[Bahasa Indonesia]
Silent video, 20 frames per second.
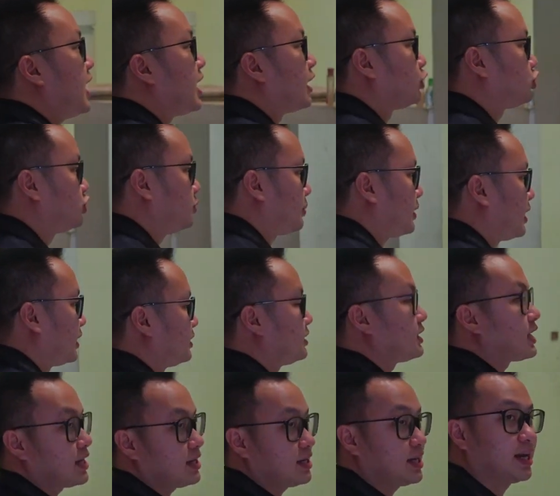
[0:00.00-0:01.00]
yang harus
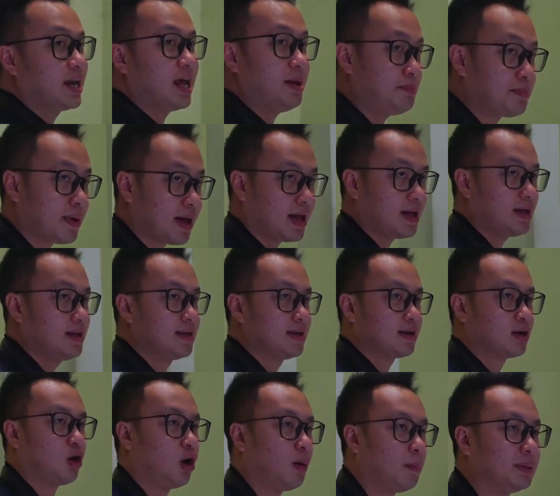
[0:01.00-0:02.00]
perhatikan kenapa
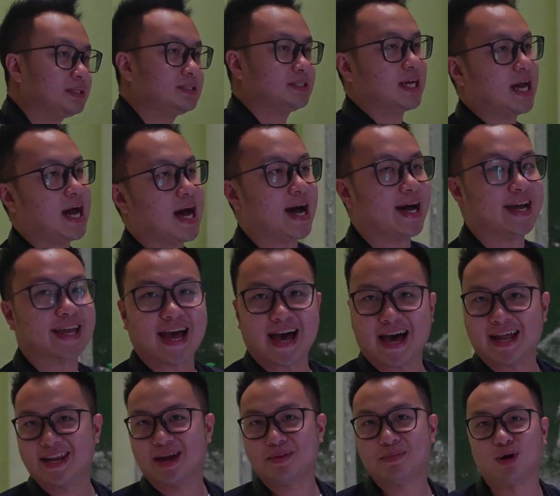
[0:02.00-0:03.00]
kok
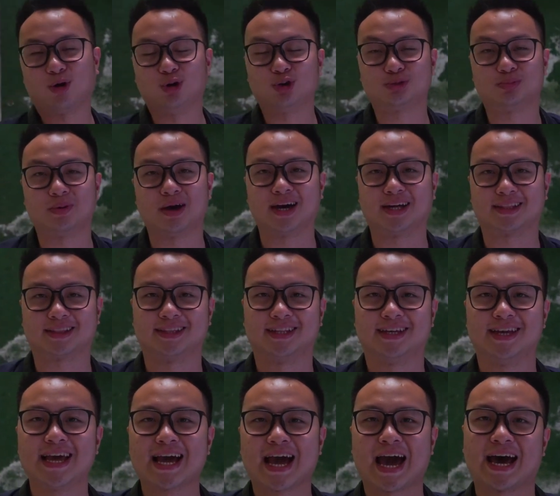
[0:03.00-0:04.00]
pencahayaannya bagus banget
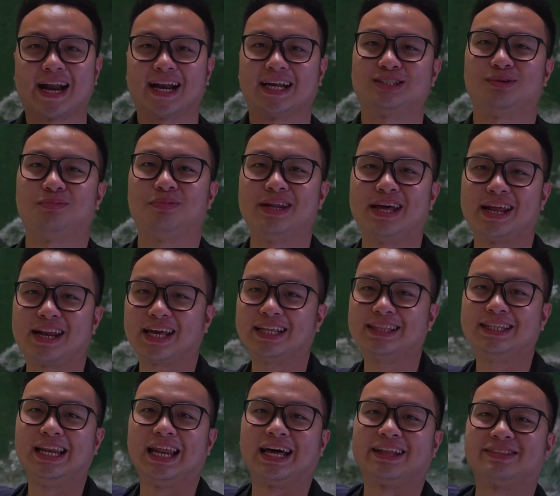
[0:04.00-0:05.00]
karena sebenarnya
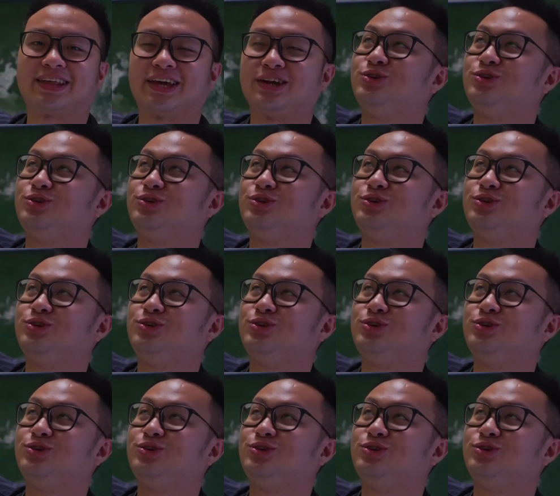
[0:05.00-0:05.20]
di lantai